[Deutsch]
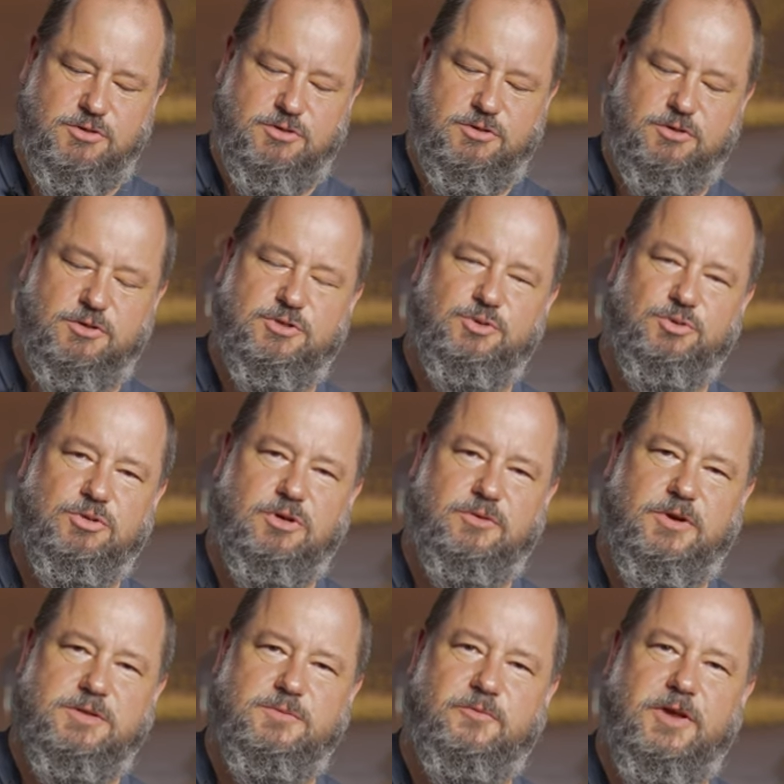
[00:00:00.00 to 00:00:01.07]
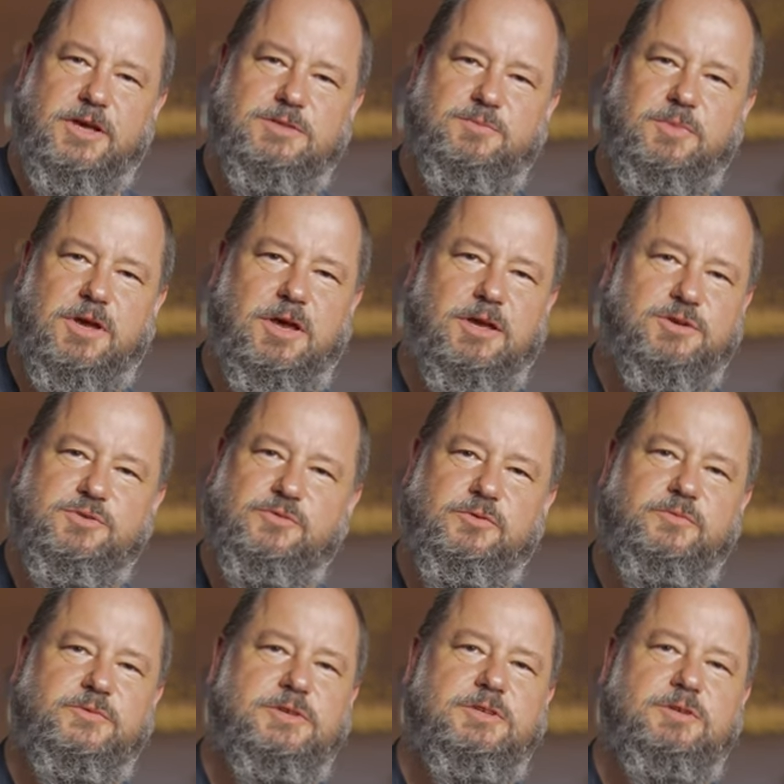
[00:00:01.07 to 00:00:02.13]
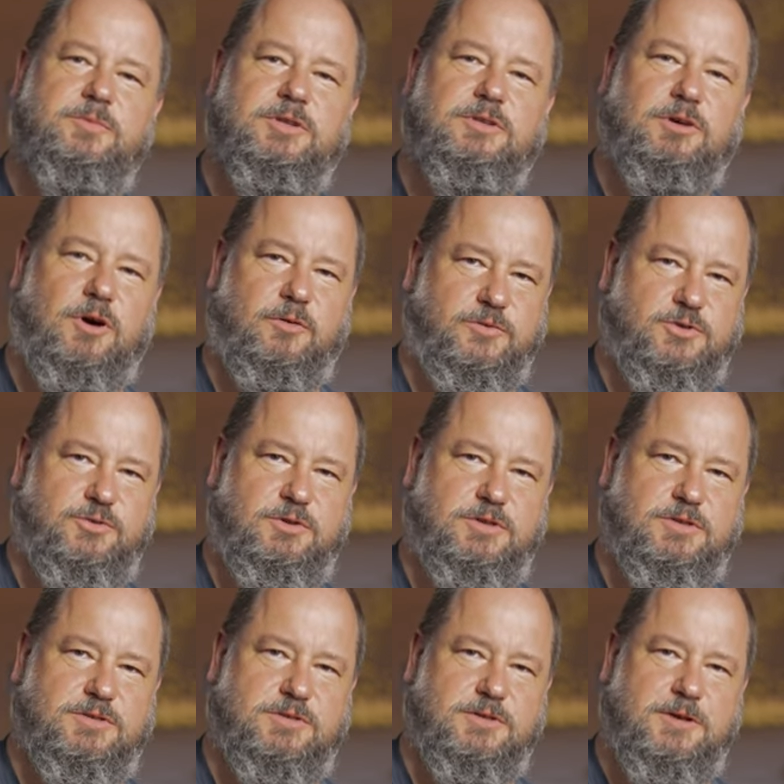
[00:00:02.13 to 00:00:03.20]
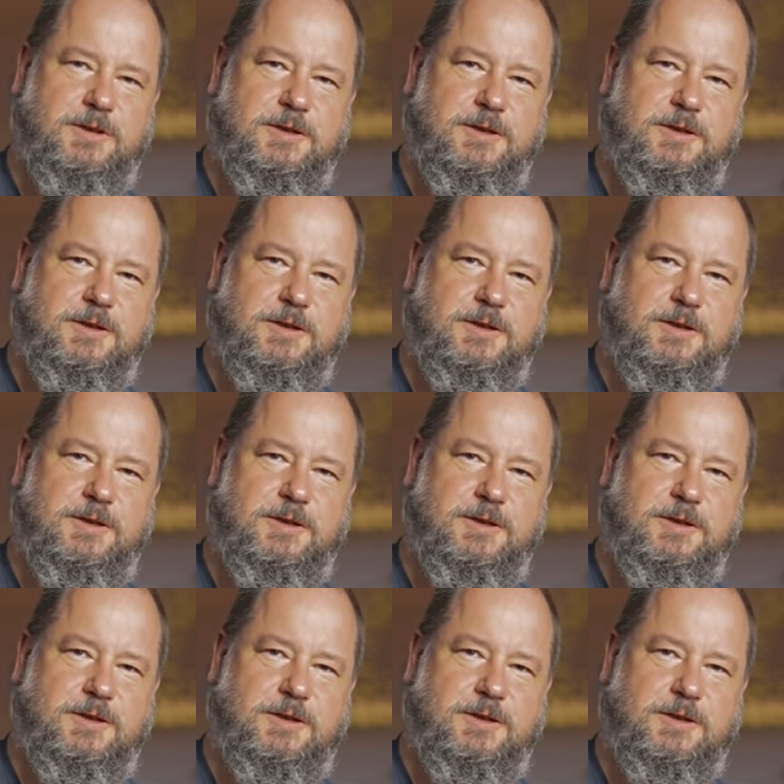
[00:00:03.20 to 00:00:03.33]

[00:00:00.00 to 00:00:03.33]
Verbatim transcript: sondern so da, weil es im Fersenbereich schon 5 cm aufgestellt ist.